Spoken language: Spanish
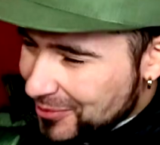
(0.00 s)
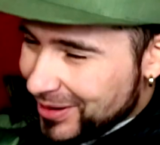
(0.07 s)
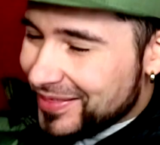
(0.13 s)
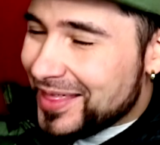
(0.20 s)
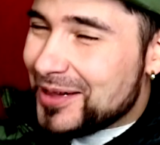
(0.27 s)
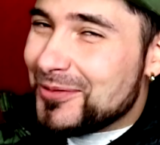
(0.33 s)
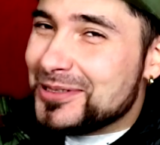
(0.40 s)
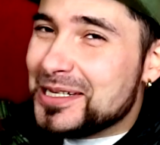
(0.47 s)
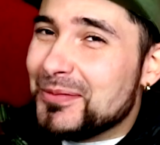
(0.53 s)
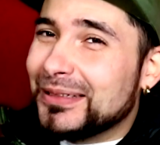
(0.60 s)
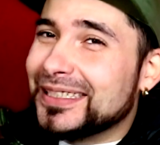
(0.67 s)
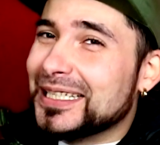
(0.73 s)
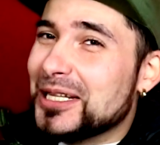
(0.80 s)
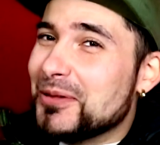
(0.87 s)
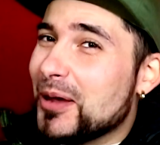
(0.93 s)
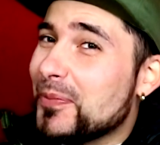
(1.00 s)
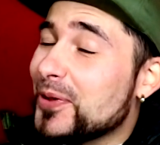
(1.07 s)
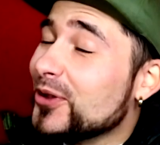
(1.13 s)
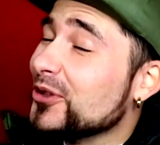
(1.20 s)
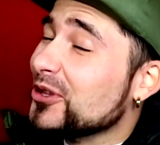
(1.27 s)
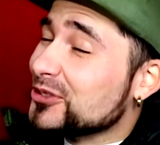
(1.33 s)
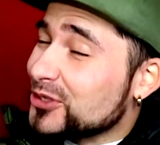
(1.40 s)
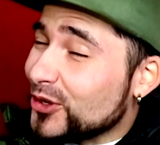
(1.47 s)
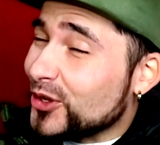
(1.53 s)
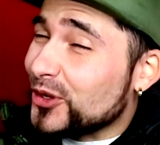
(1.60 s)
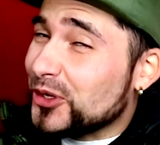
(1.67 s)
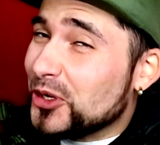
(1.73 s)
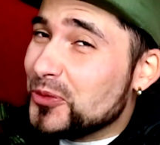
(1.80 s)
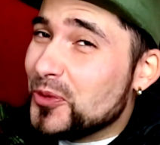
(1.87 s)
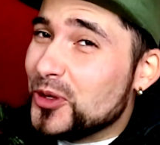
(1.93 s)
¿Cómo andamos amantes del vapeo? Yo soy
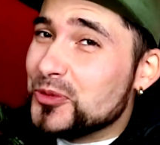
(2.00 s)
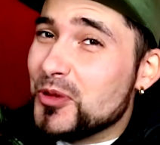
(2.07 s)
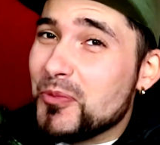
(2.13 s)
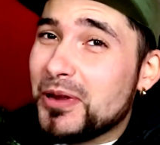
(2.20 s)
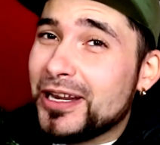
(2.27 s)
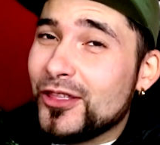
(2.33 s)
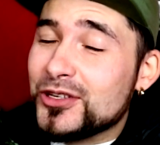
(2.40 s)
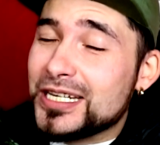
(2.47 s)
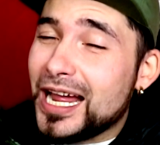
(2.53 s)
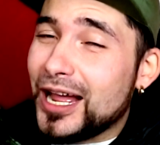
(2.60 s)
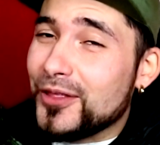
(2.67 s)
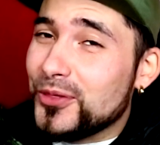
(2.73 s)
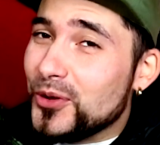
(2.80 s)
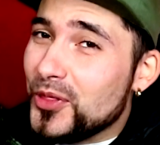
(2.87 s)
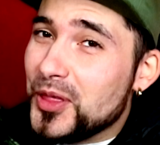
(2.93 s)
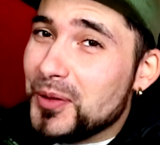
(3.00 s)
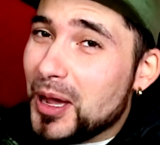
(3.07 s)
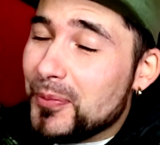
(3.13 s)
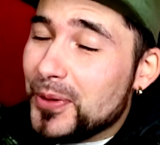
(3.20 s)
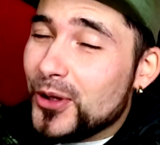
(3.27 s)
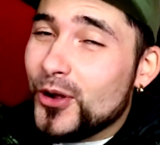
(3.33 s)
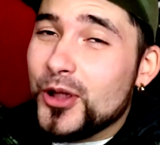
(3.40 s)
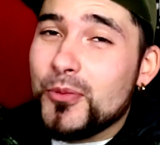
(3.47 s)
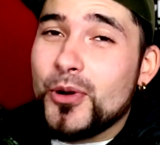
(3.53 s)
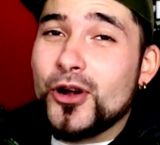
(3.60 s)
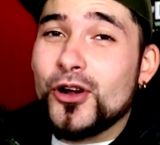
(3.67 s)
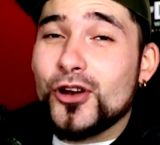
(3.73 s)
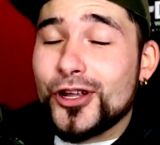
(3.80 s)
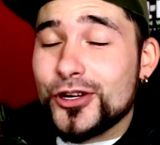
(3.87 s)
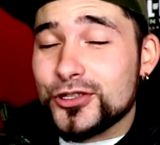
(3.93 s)
Rodbox, bienvenidos a Dulce Vapeo y
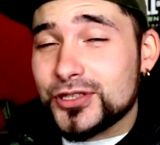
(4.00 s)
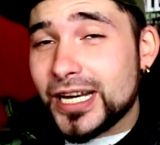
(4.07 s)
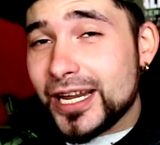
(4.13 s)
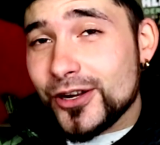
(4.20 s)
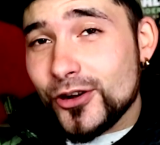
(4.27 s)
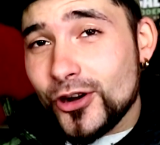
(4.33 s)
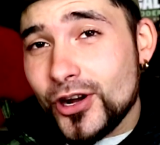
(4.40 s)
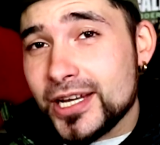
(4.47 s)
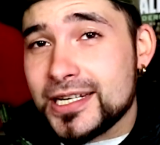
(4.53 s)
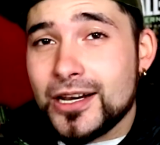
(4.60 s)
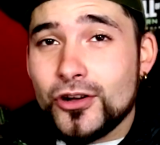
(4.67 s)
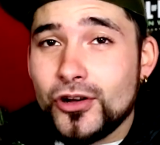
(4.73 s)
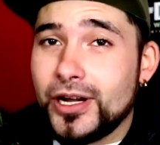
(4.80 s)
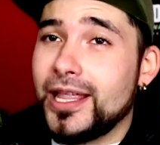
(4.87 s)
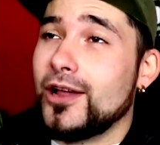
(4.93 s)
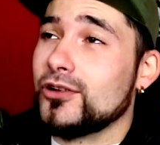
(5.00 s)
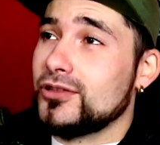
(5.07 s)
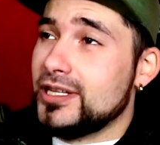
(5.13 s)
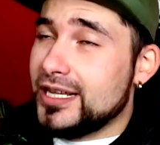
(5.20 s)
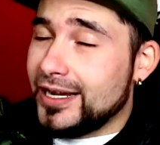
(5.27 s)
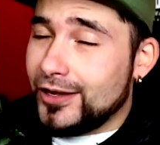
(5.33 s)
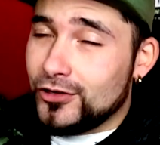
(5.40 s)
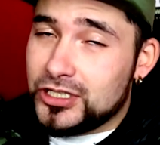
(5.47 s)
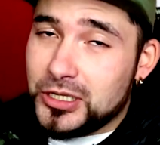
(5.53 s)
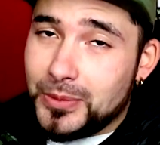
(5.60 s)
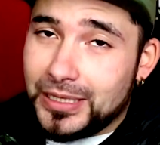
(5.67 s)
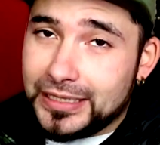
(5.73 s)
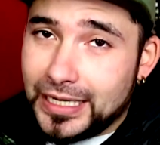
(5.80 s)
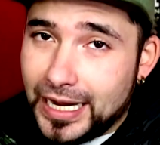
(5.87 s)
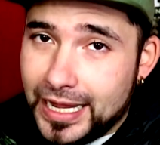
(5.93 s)
bueno, lo que os traigo hoy es algo que ya os dije que os
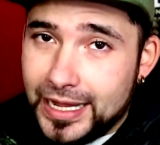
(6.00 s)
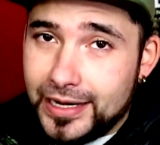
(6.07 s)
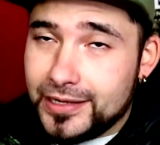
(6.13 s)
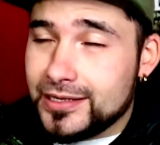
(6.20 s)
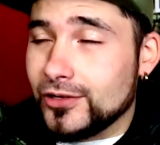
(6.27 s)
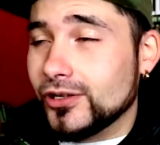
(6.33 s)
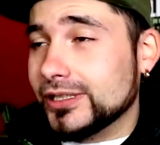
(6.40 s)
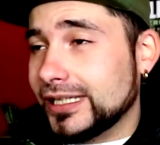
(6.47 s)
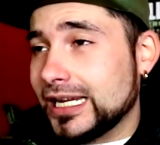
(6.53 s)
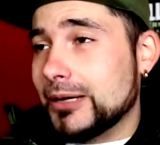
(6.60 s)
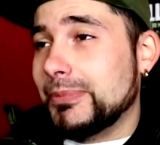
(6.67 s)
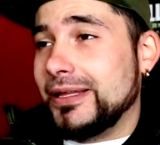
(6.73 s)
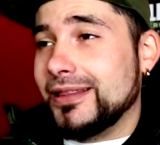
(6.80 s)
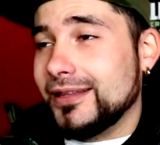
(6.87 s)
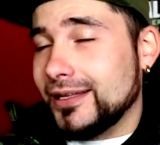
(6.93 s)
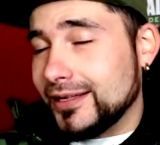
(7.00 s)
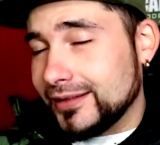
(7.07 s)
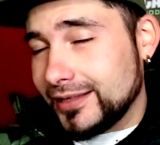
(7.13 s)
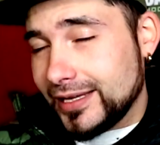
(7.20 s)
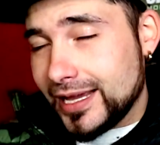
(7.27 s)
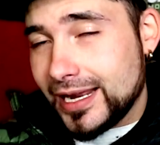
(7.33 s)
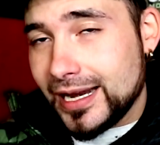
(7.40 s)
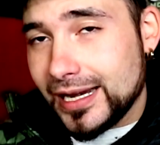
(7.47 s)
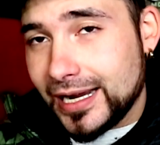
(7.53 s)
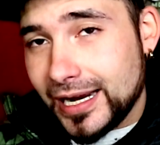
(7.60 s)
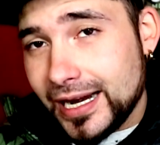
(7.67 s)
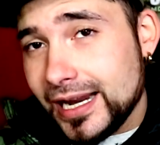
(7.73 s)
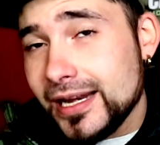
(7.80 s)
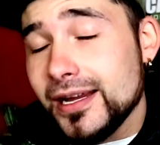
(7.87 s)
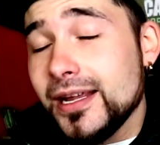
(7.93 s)
iba a traer, es algo que tenía pendiente ya en el
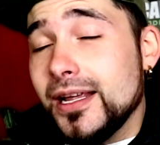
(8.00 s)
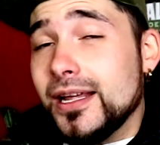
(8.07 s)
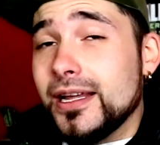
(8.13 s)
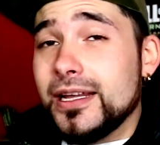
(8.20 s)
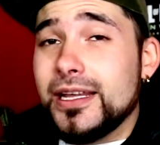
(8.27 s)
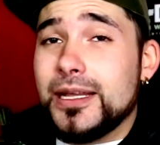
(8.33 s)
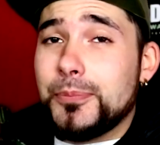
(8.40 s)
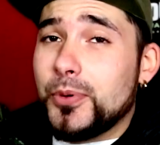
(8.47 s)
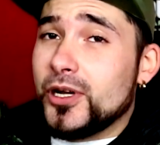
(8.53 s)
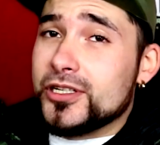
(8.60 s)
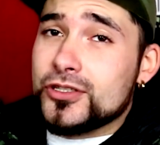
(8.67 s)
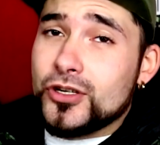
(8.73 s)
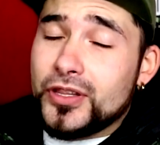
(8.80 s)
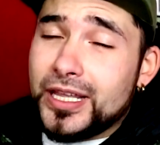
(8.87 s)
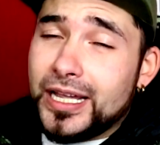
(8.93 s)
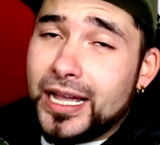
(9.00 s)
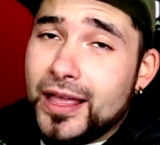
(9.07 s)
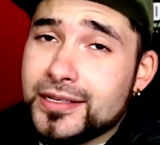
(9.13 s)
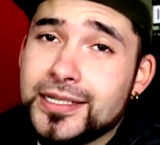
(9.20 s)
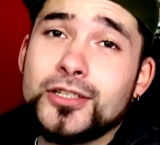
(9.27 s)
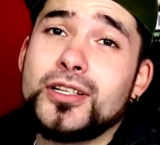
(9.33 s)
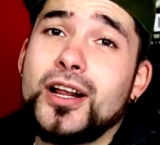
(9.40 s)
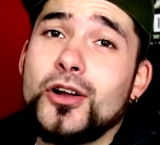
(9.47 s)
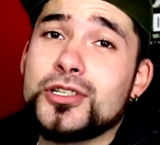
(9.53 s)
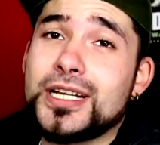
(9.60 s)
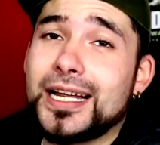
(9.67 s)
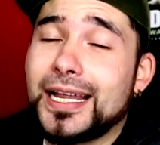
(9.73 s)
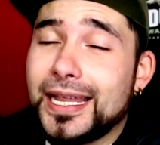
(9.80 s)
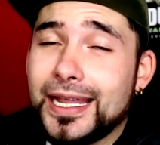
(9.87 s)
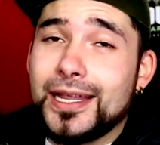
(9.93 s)
canal y pues no deja de ser otra
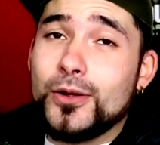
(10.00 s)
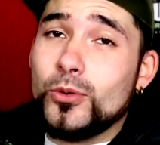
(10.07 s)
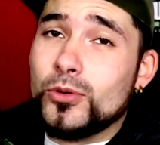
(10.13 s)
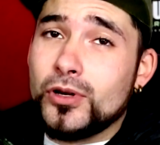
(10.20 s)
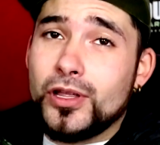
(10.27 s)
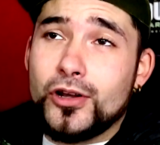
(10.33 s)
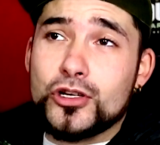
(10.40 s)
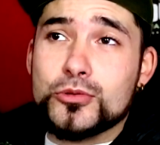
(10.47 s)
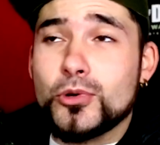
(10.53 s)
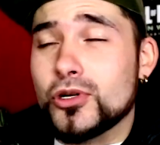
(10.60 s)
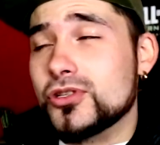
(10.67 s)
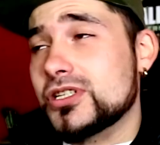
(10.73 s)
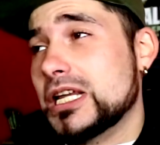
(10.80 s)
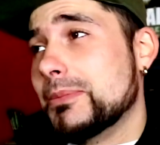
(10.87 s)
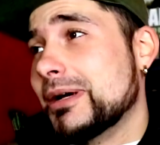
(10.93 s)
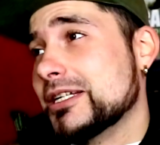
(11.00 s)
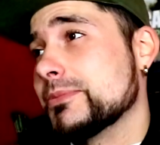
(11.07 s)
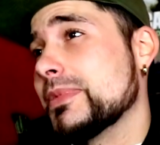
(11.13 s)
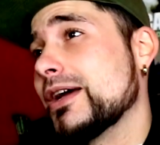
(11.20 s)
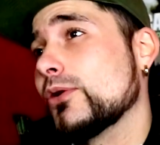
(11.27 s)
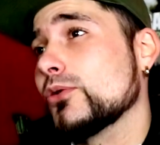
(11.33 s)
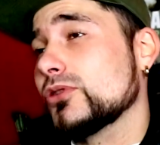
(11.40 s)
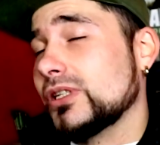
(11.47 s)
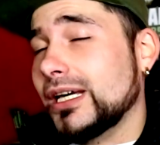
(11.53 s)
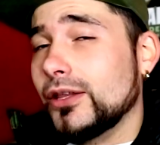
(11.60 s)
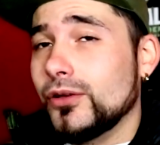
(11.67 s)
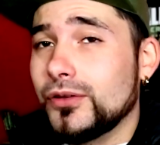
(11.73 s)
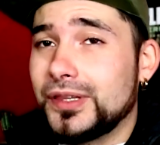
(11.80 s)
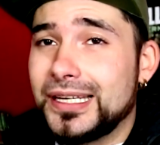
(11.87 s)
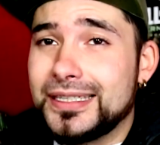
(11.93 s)
cosa que uno de los mods que más me ha
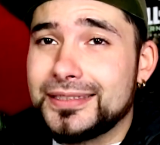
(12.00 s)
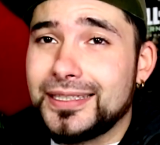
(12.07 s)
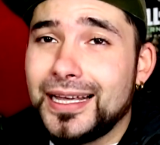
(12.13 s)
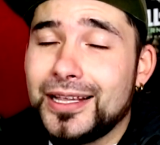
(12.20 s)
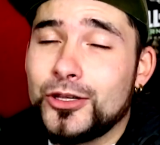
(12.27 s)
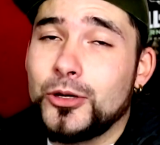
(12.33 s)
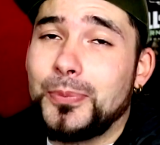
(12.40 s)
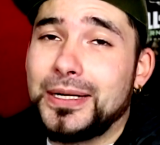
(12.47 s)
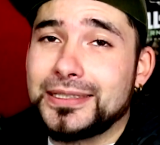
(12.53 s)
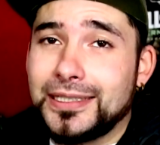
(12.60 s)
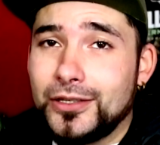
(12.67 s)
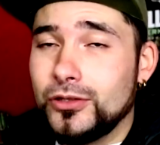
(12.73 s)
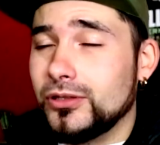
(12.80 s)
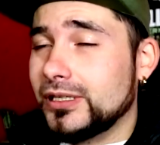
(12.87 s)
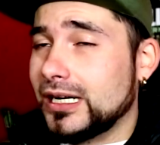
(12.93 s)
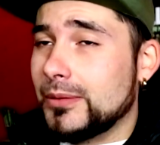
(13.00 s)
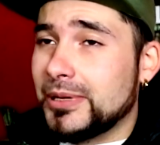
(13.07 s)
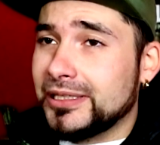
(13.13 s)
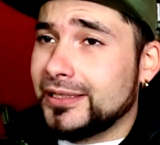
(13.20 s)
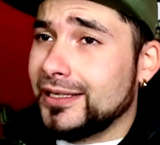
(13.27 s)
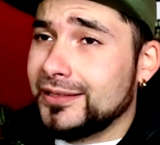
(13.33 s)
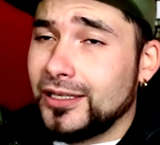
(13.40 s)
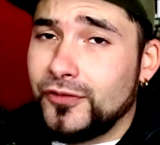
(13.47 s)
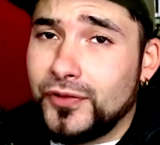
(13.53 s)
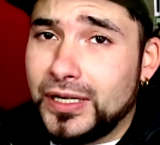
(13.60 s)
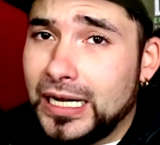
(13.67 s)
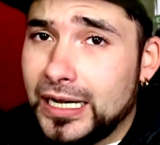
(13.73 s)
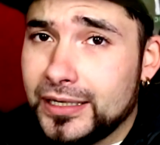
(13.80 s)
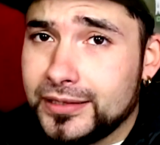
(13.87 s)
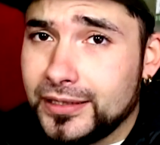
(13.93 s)
gustado de este año pasado, realmente es de
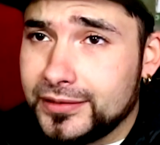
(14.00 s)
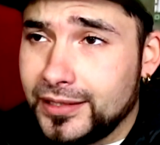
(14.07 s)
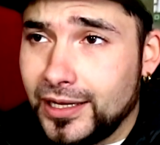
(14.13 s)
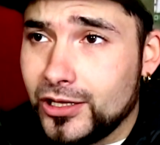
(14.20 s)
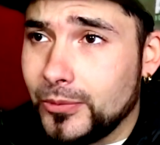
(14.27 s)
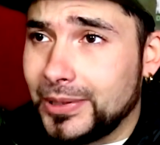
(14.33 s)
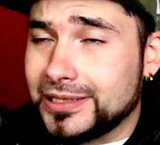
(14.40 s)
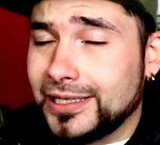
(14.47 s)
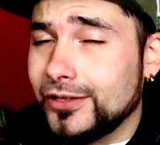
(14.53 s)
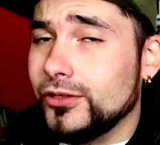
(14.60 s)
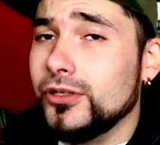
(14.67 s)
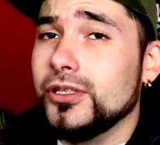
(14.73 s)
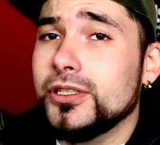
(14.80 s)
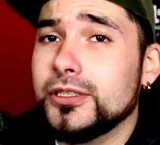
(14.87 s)
finales de este año pasado